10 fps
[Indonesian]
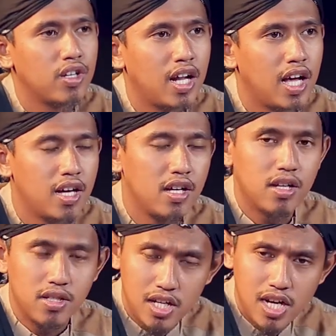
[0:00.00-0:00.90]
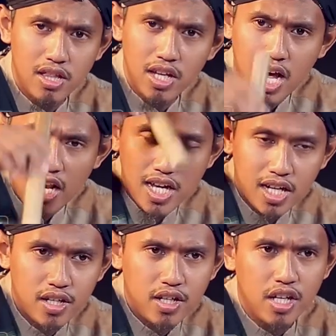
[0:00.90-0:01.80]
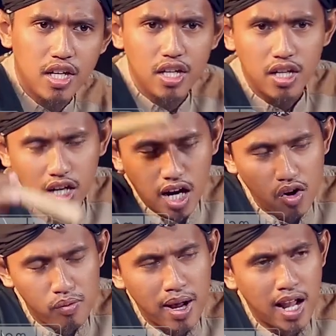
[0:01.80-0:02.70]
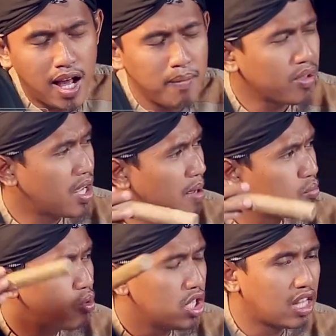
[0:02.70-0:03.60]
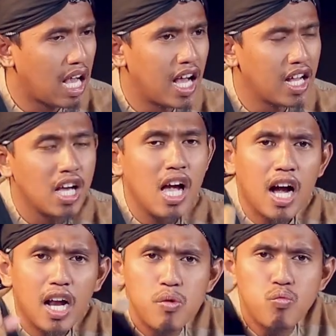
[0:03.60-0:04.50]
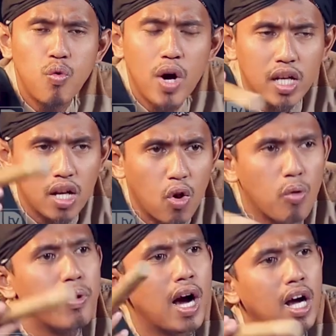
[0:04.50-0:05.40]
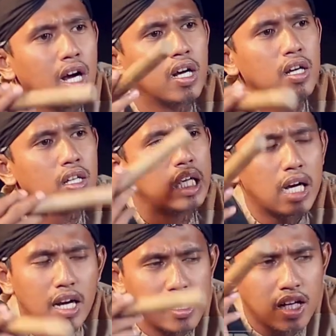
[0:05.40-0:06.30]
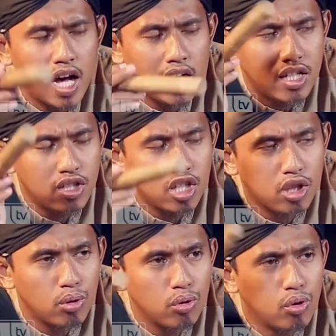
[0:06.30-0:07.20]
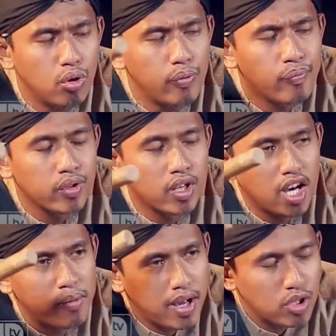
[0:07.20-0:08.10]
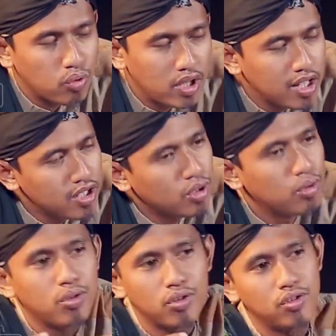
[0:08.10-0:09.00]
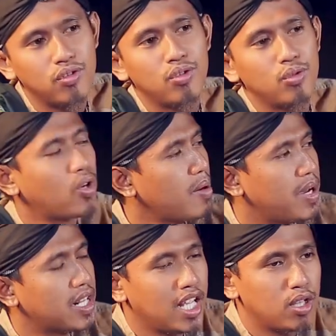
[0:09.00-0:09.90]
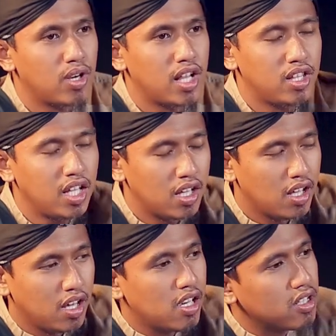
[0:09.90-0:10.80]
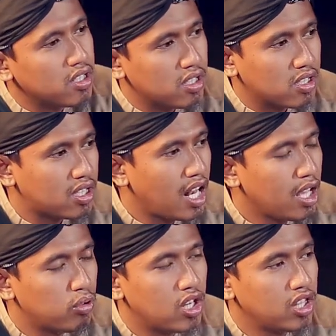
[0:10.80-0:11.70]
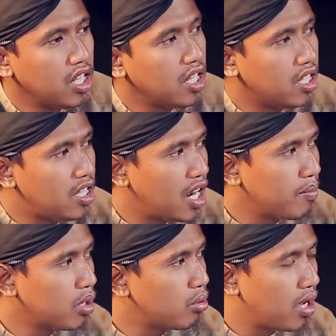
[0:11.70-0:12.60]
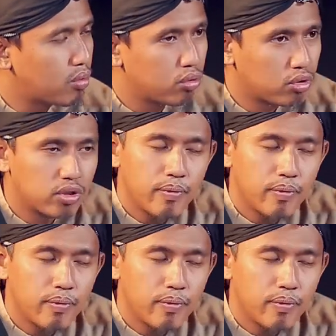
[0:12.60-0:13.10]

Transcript: Nah, jadi nanti kalian kalau malam gelap gulita, kalian buat lobang. Kalian gali di situ, kalian masuk dari situ kamarnya itu nanti setelah itu nanti di dalam itu aku